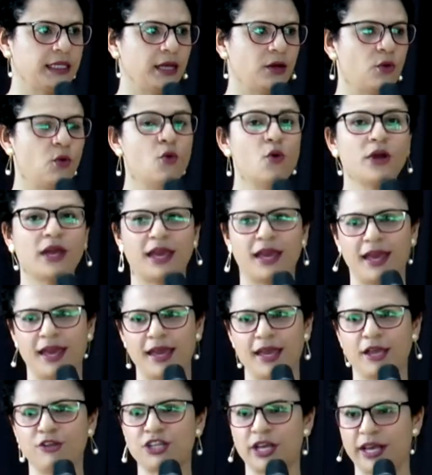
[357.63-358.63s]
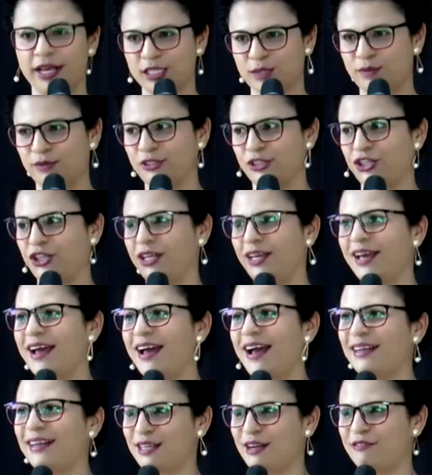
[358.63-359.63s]
Então, o que eu já respondi
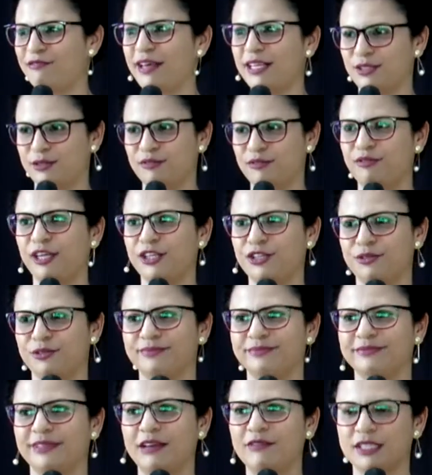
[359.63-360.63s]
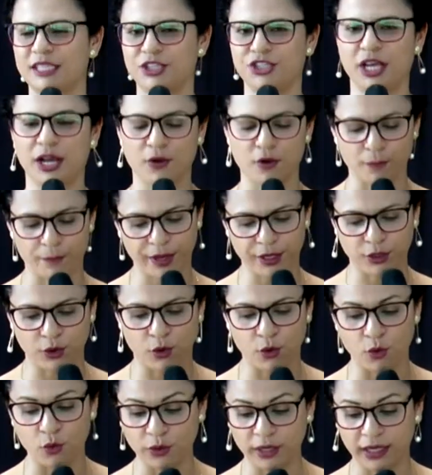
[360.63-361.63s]
através do vídeo. Né? Você já
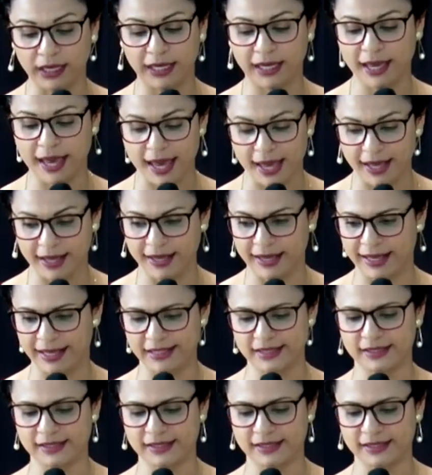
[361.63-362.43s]
acompanhou o que é